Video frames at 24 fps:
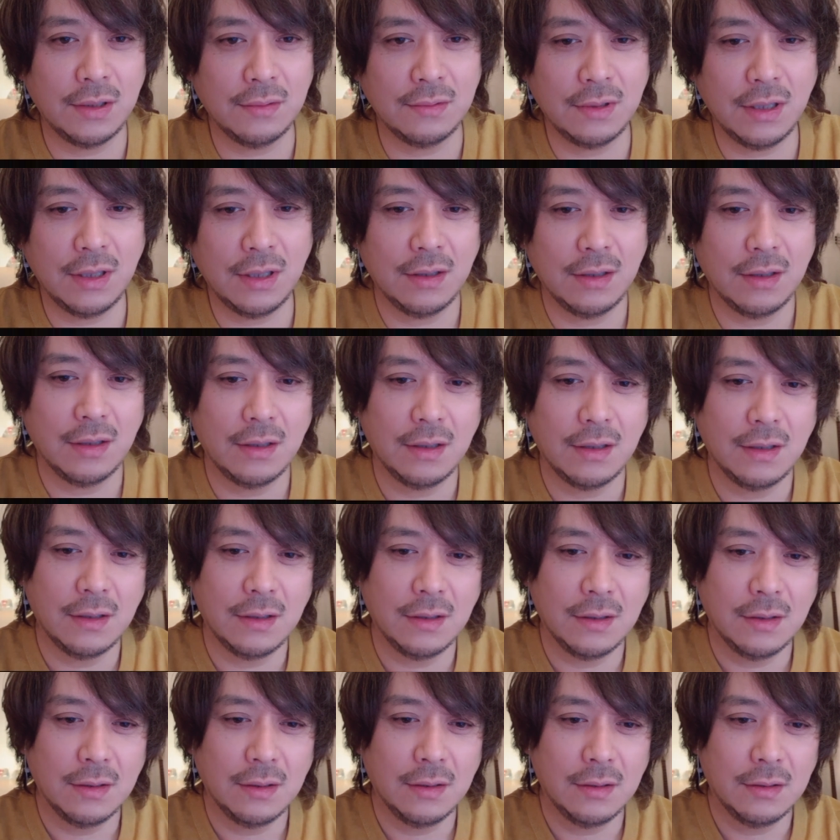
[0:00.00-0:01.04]
ね。
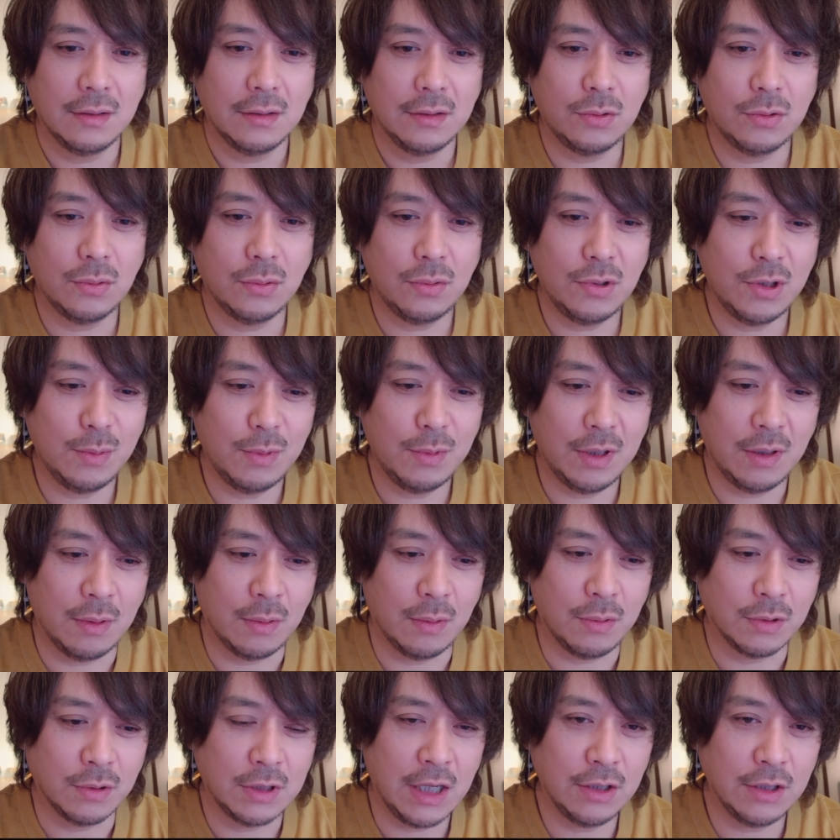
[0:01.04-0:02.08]
そういう意味では、
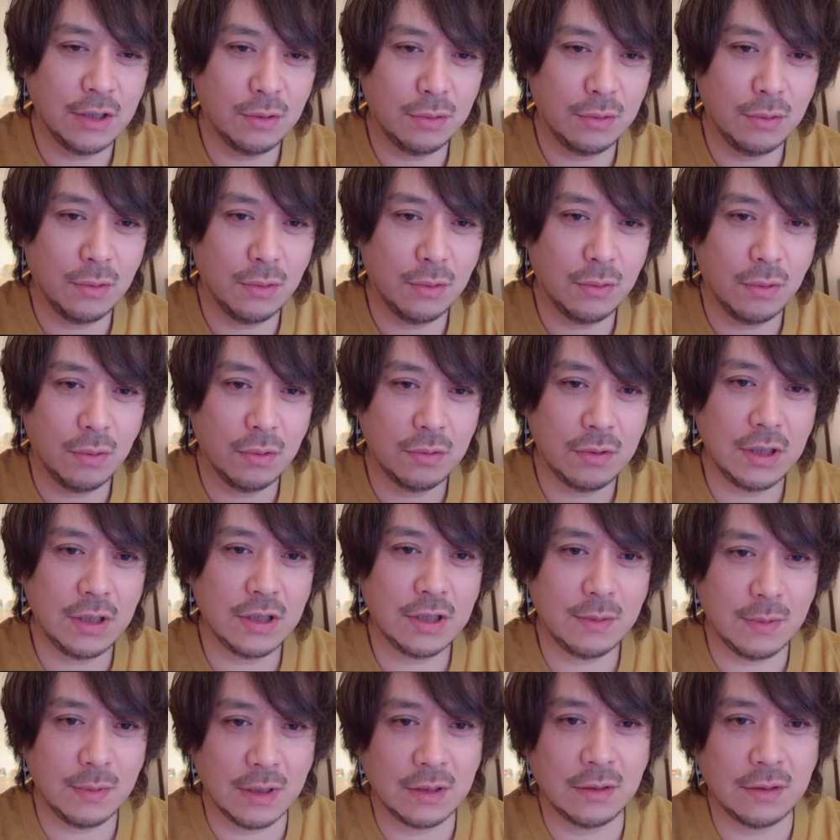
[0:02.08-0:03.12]
こう、最初のこう、
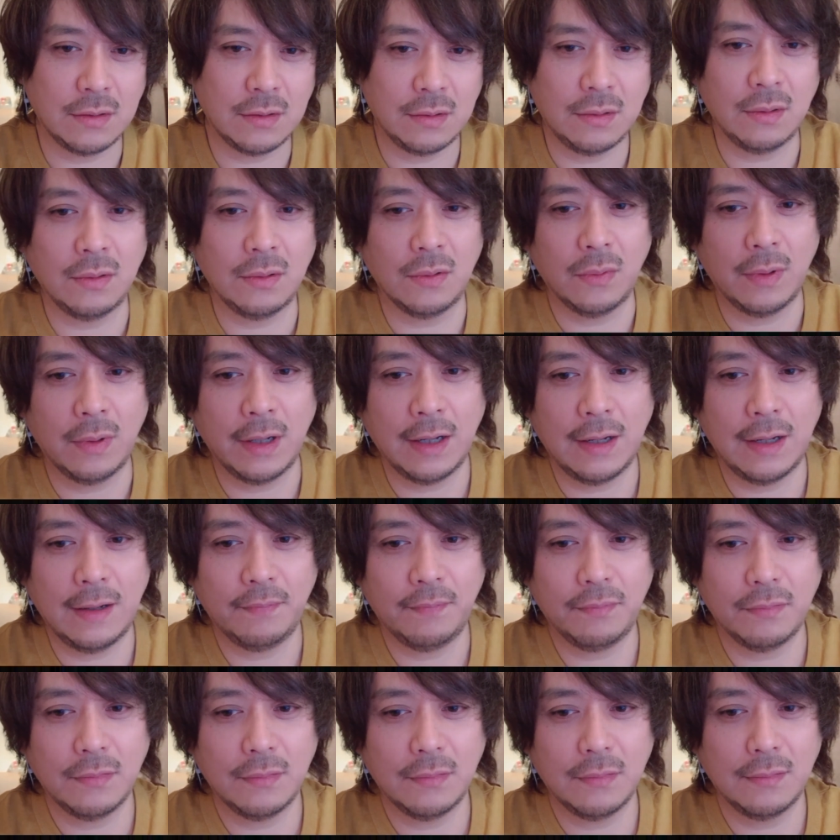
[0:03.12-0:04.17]
クリスマスっていうのは、
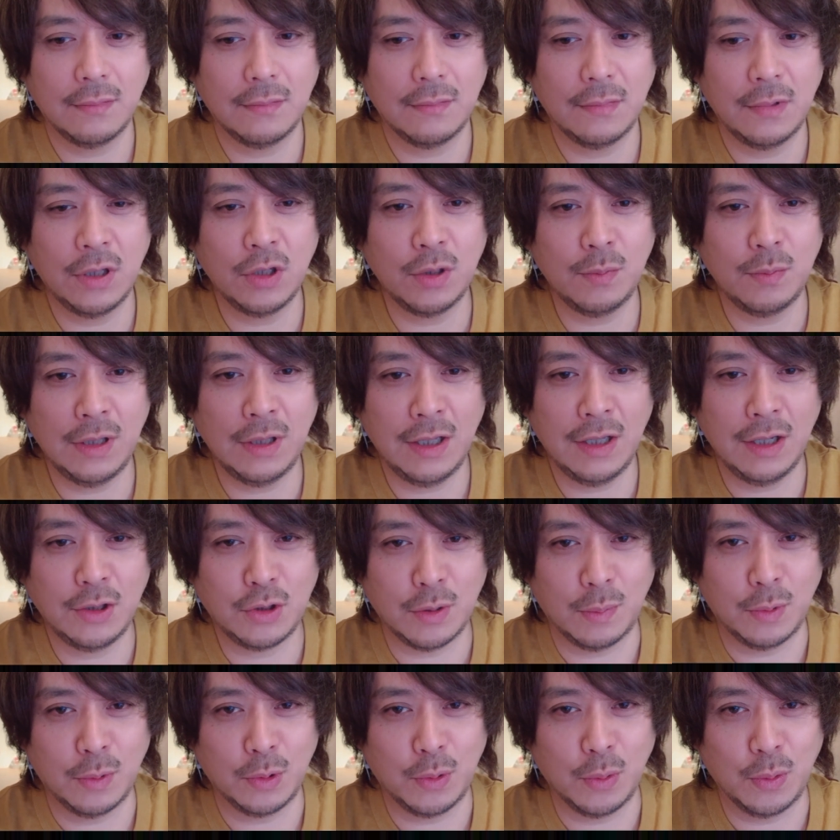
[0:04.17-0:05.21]

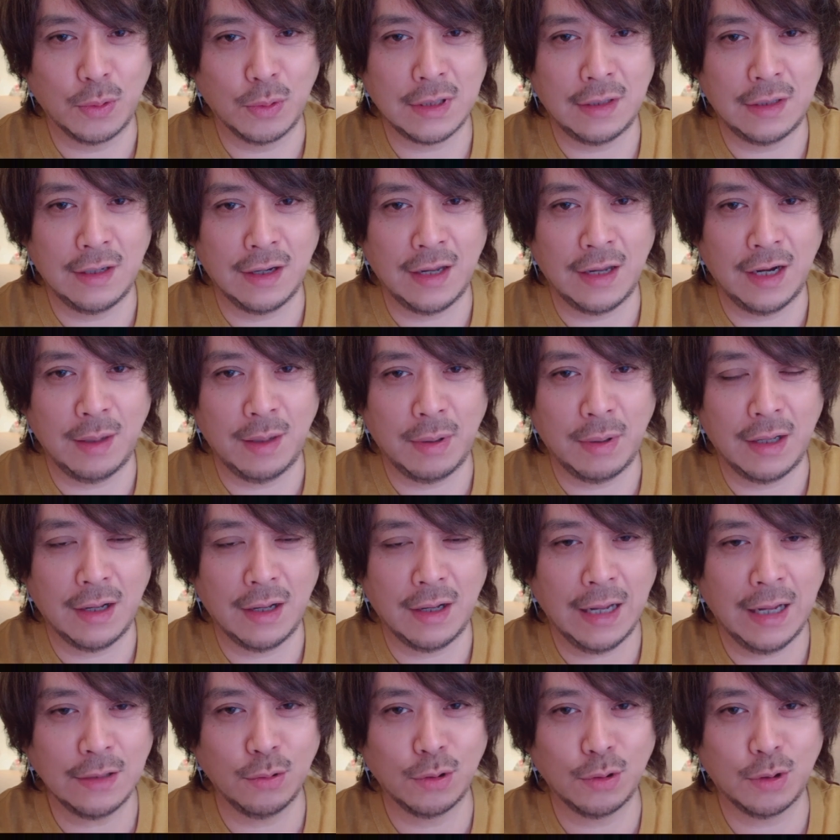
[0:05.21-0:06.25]
イルミネーションも当然なければ、
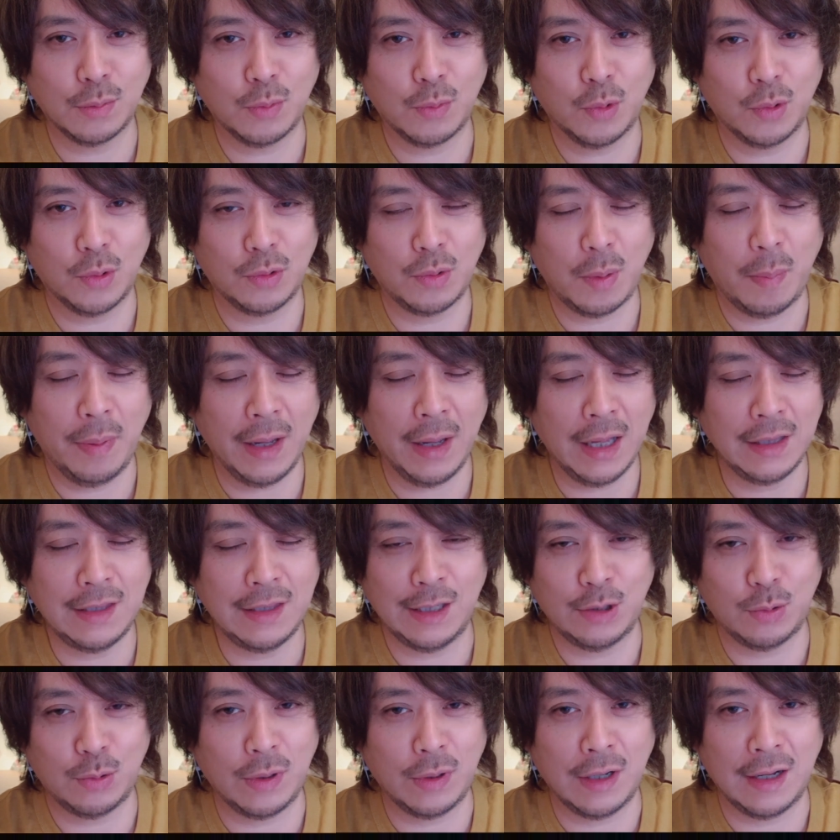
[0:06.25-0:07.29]
家族も
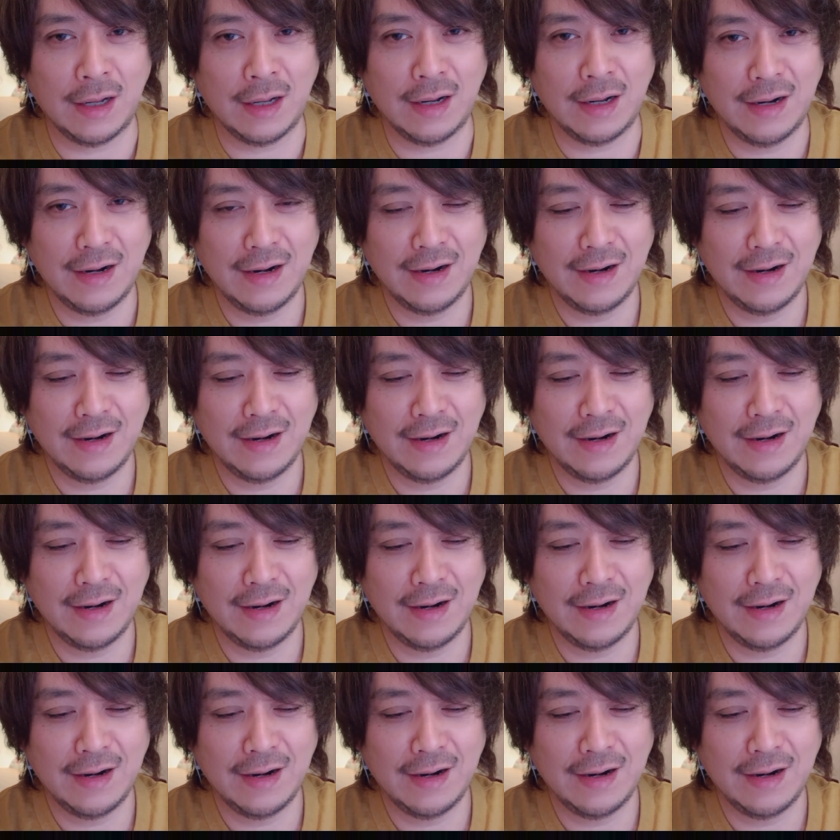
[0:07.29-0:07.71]
パーティーとか、